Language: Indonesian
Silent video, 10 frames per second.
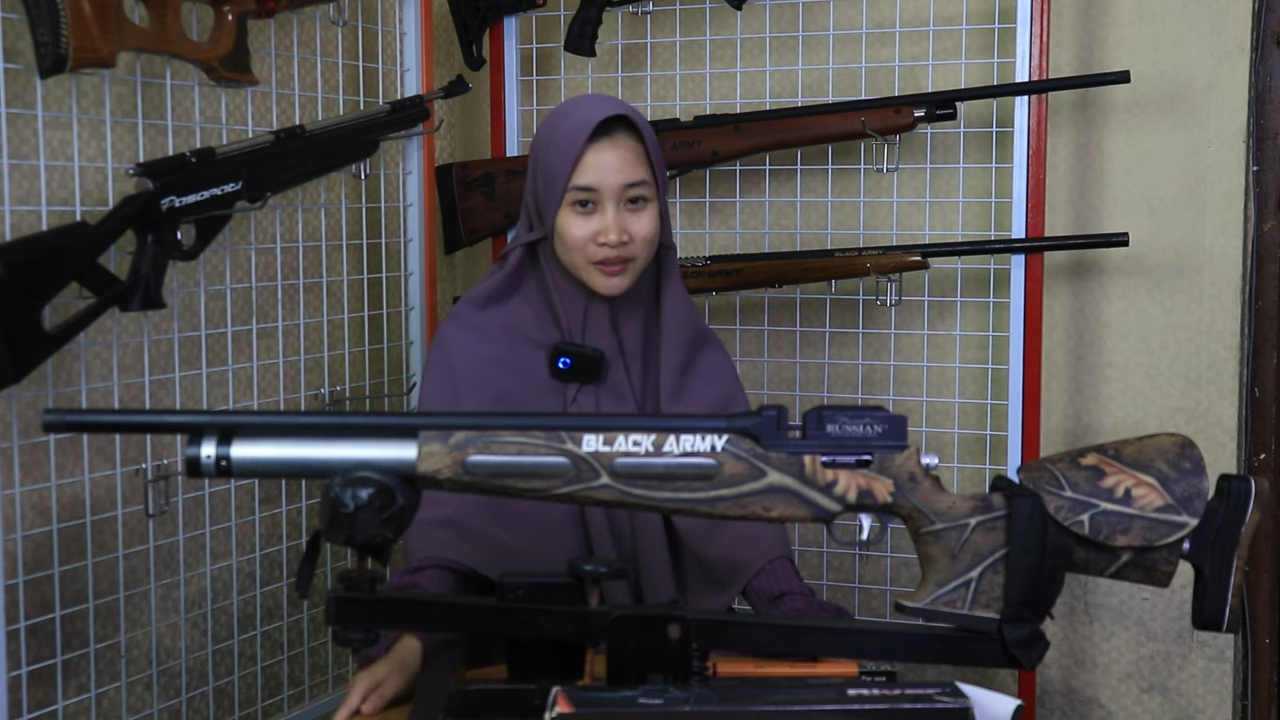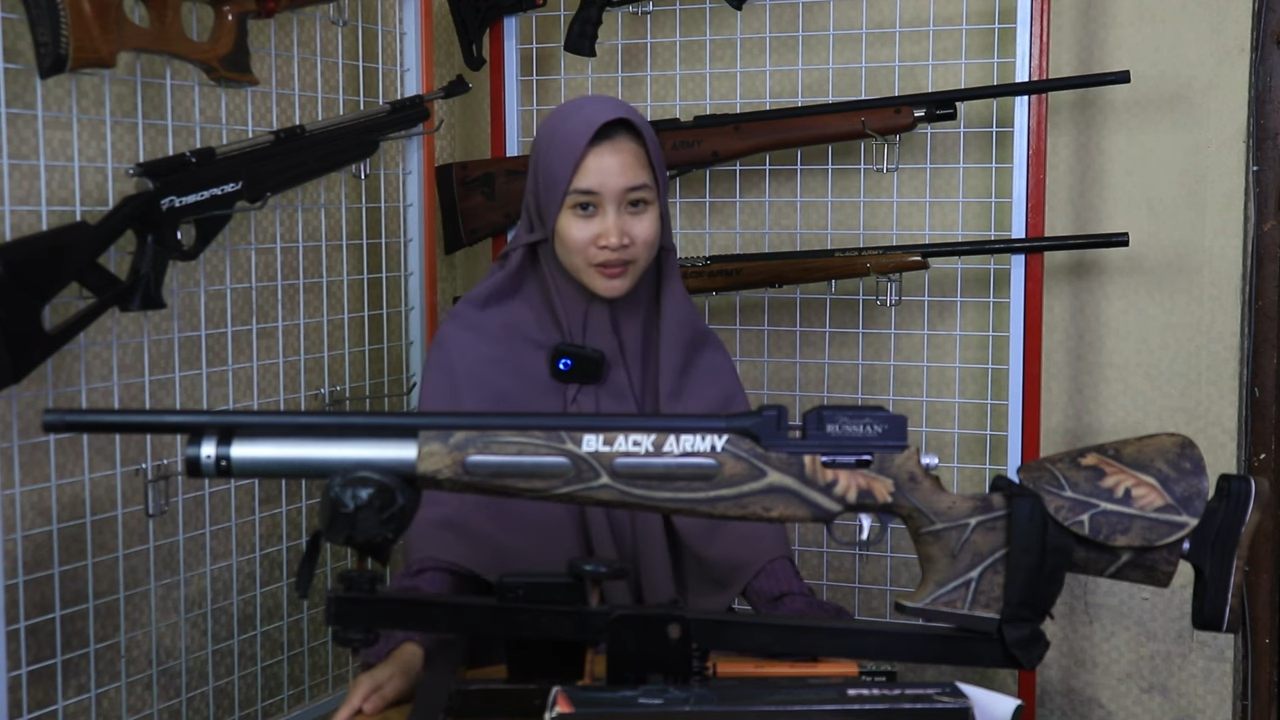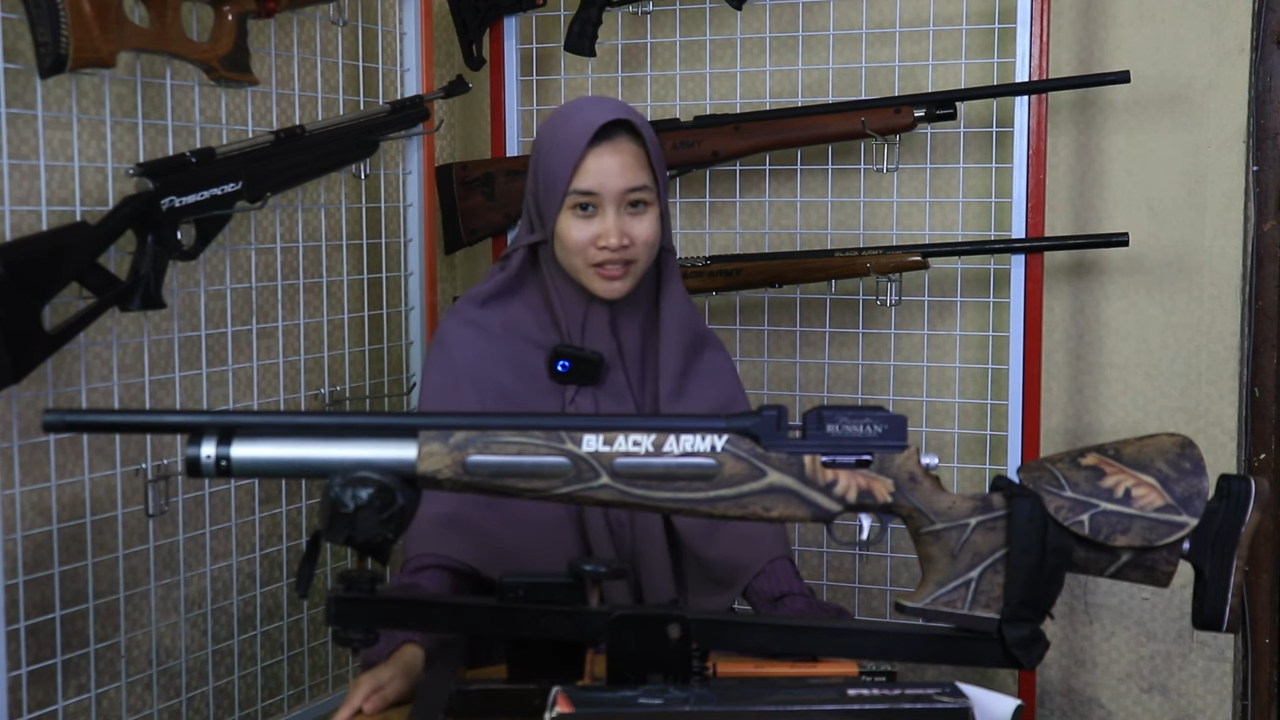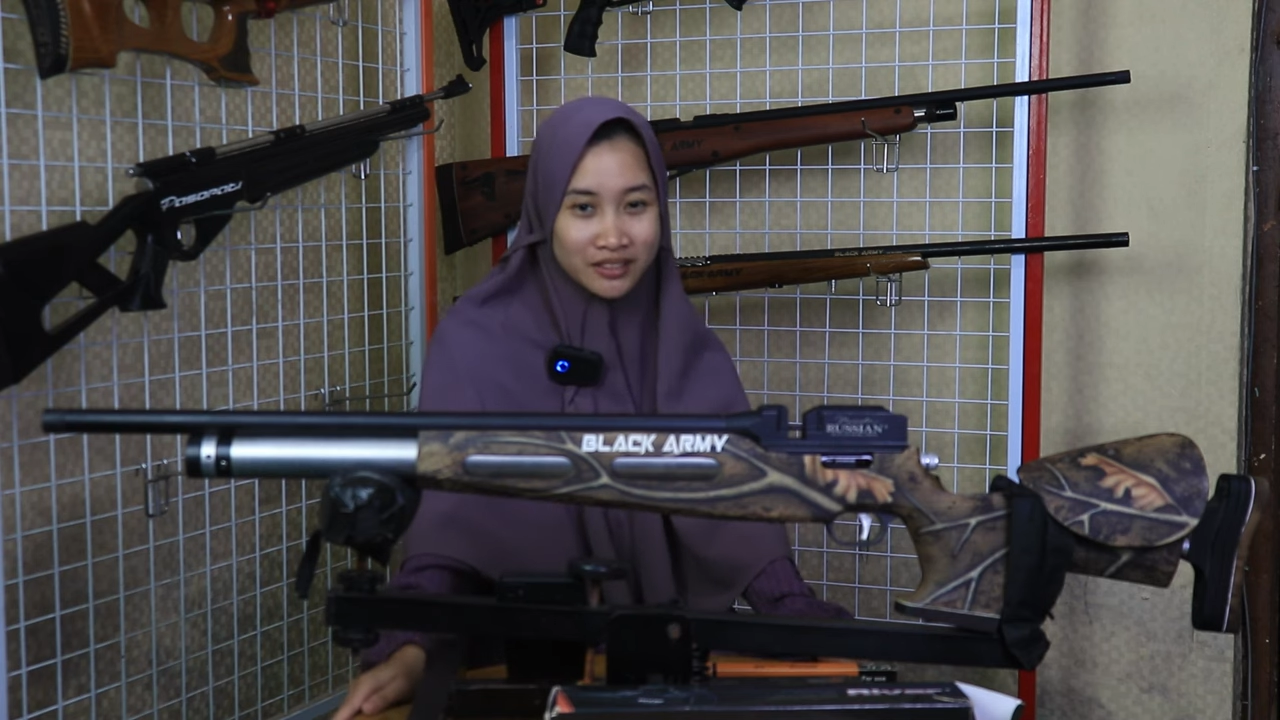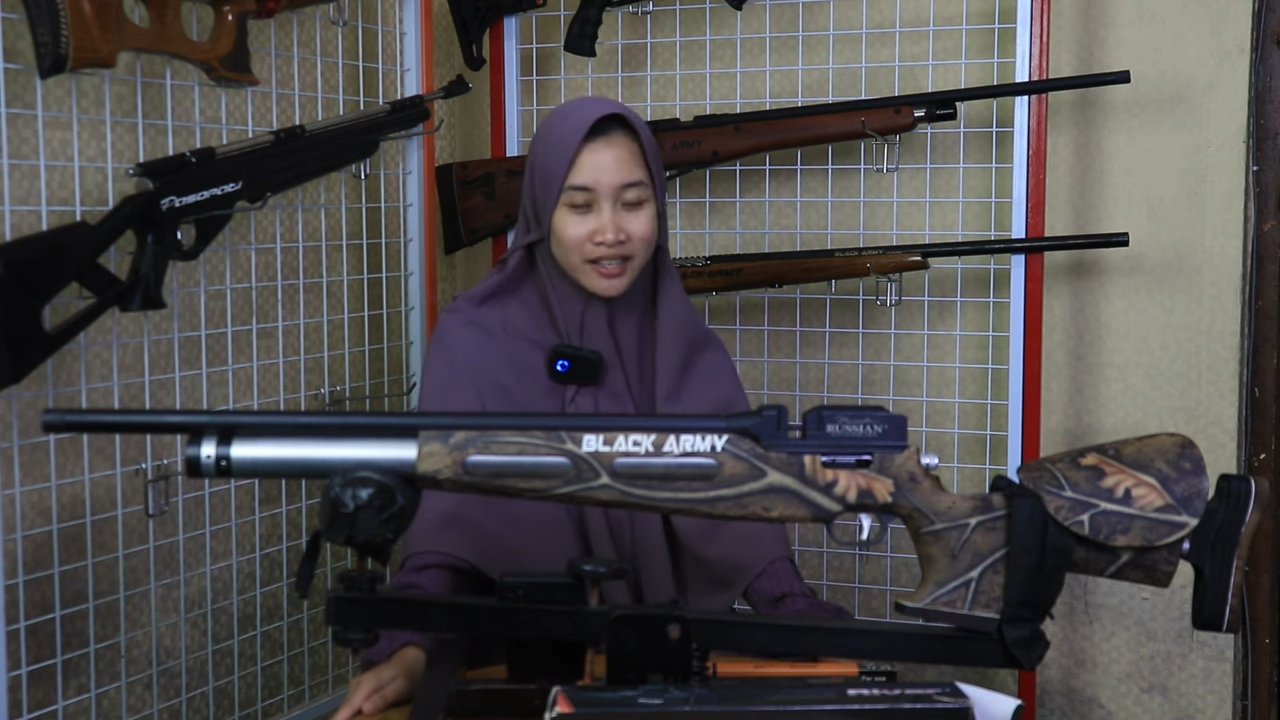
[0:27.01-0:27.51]

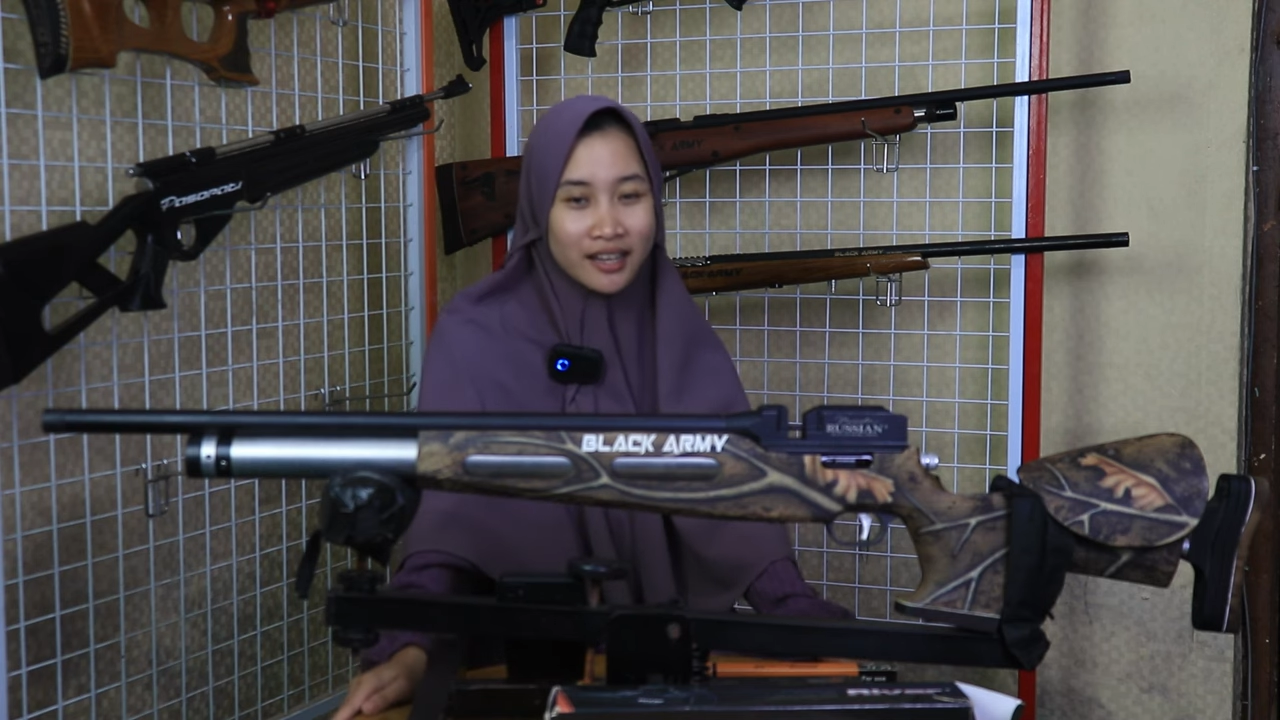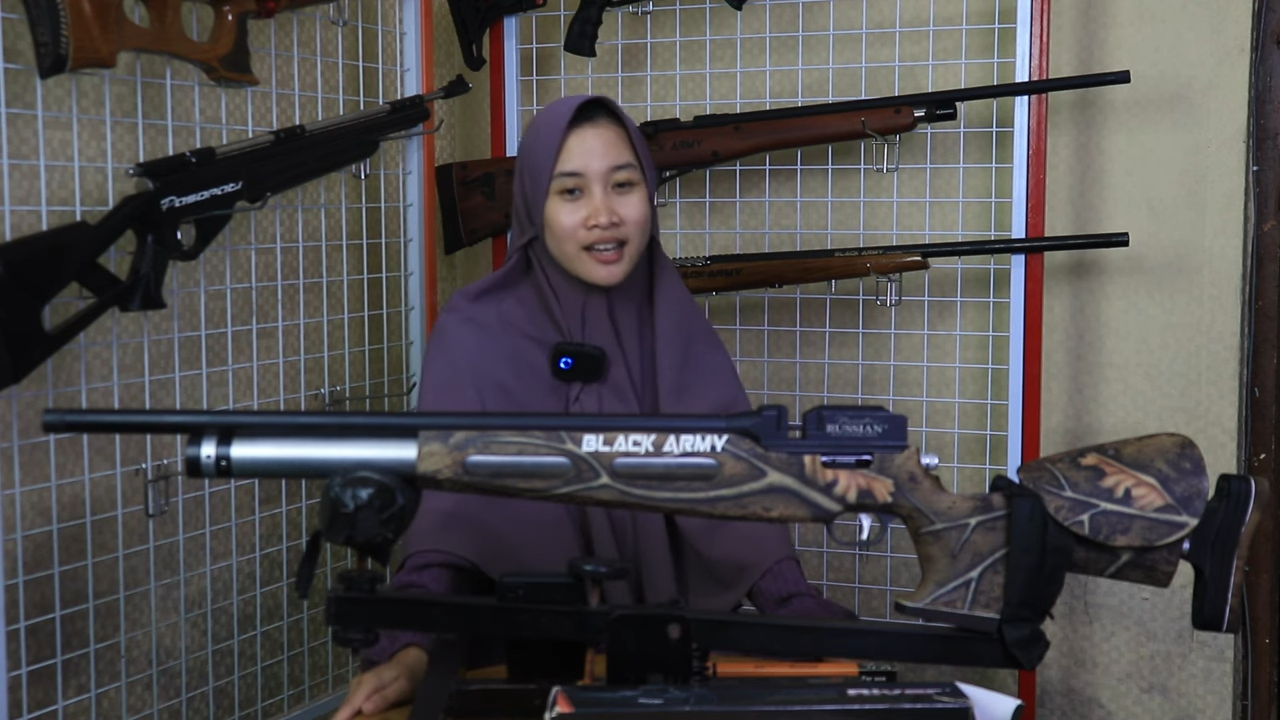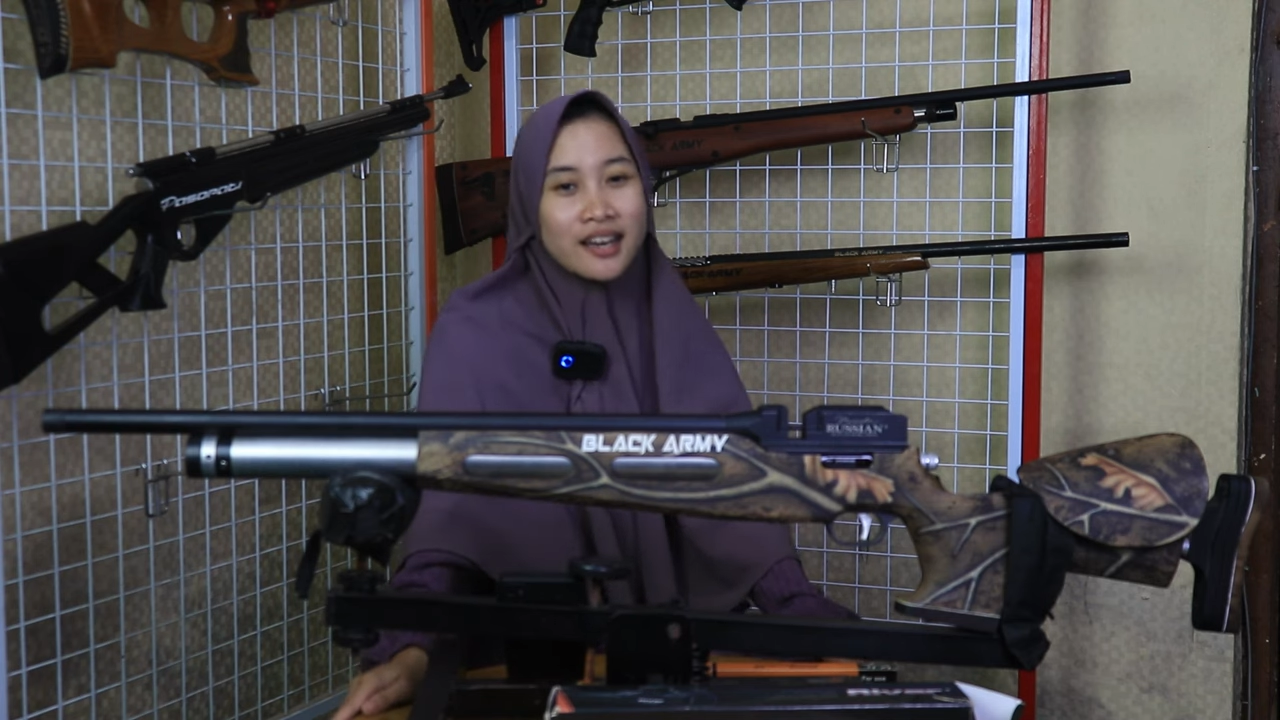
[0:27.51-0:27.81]
Indonesia